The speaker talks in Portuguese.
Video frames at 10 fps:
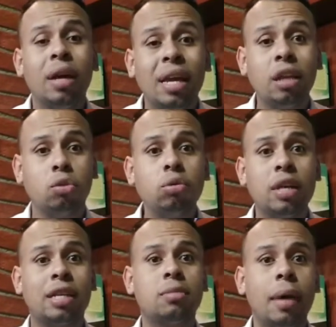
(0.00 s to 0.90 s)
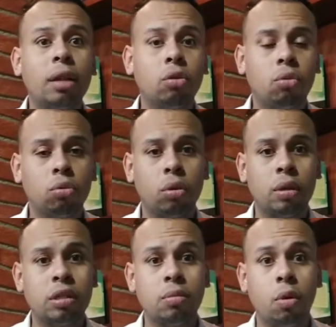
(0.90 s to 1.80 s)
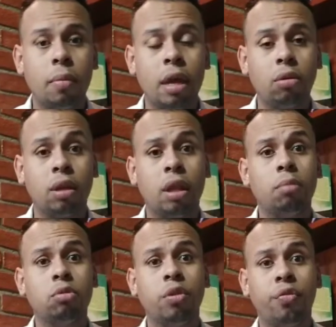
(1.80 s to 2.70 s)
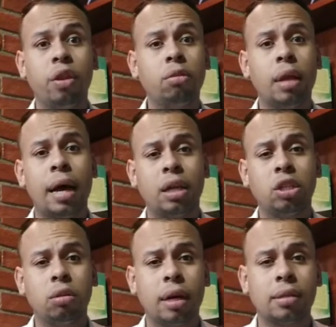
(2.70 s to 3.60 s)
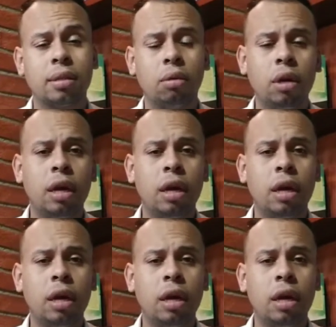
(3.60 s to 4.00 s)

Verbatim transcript: entusiasmado com todo esse momento que temos vivido na área de educação,